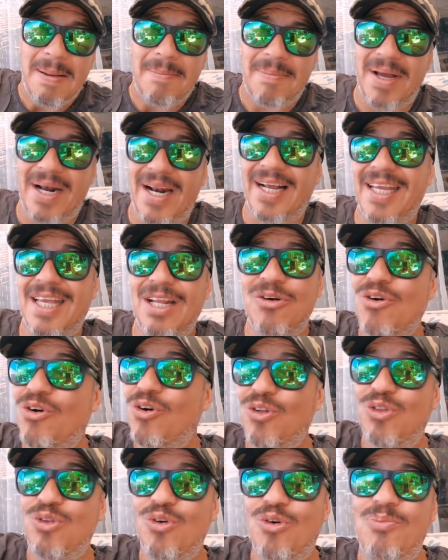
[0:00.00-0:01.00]
Para que no
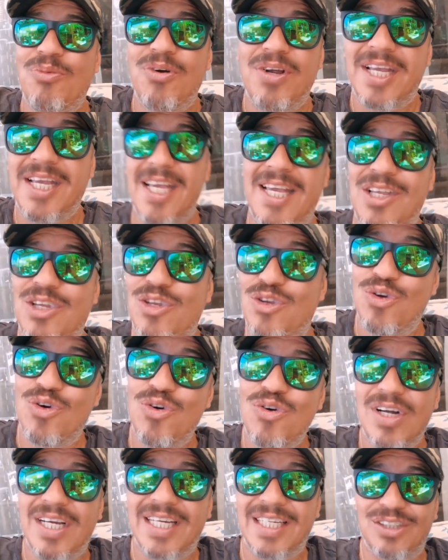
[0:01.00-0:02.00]
lo tomen que
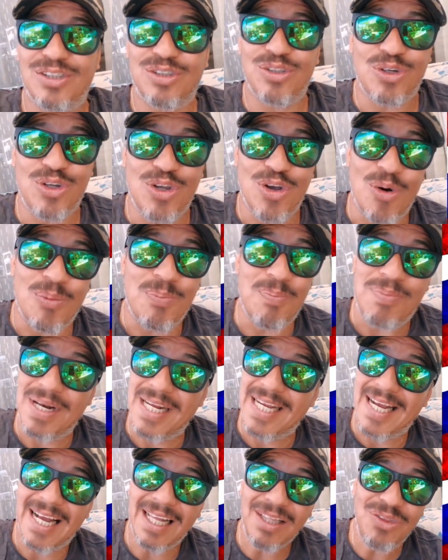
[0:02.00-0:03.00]
yo estoy
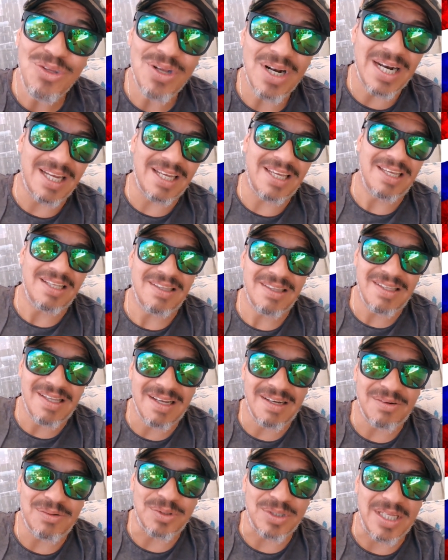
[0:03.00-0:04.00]
obligando a la
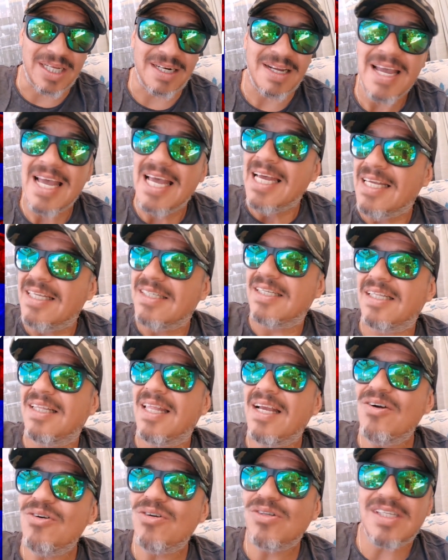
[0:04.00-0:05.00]
gente a votar. Si
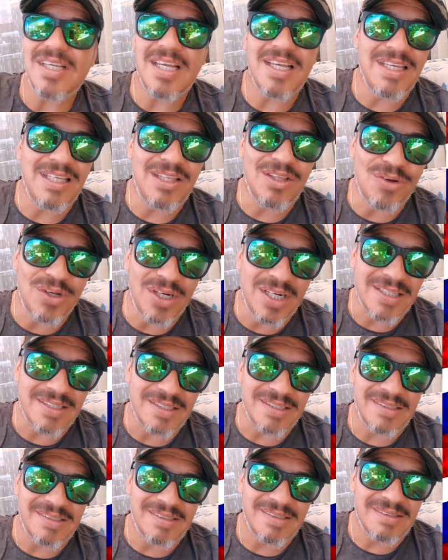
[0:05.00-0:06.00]
tengo
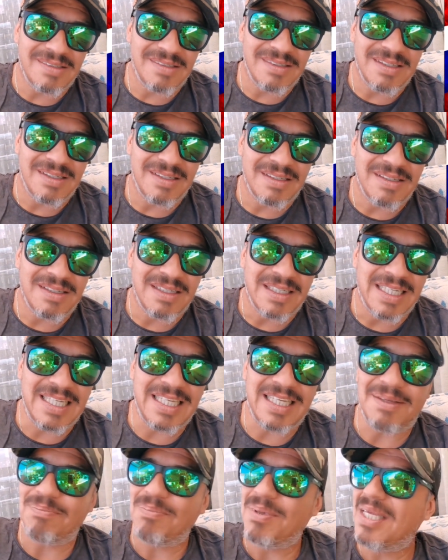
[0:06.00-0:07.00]
seguidores
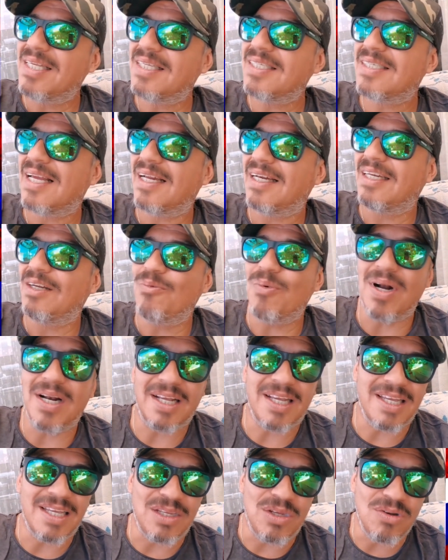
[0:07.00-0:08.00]
que piensan
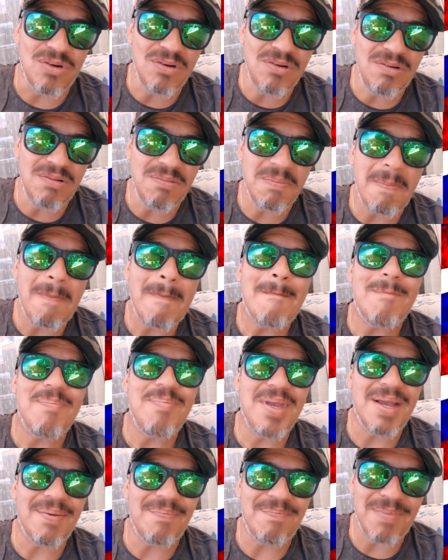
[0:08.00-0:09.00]
igual que yo,
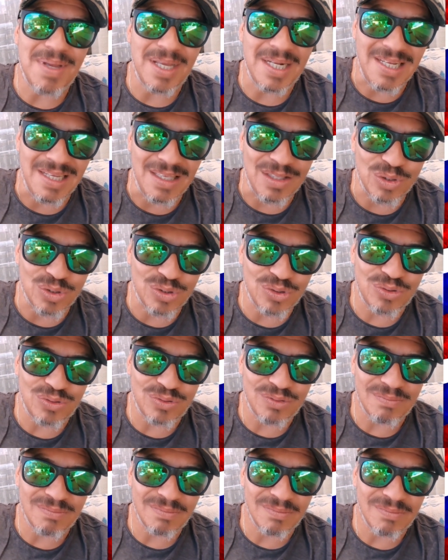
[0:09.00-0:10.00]
bienvenidos.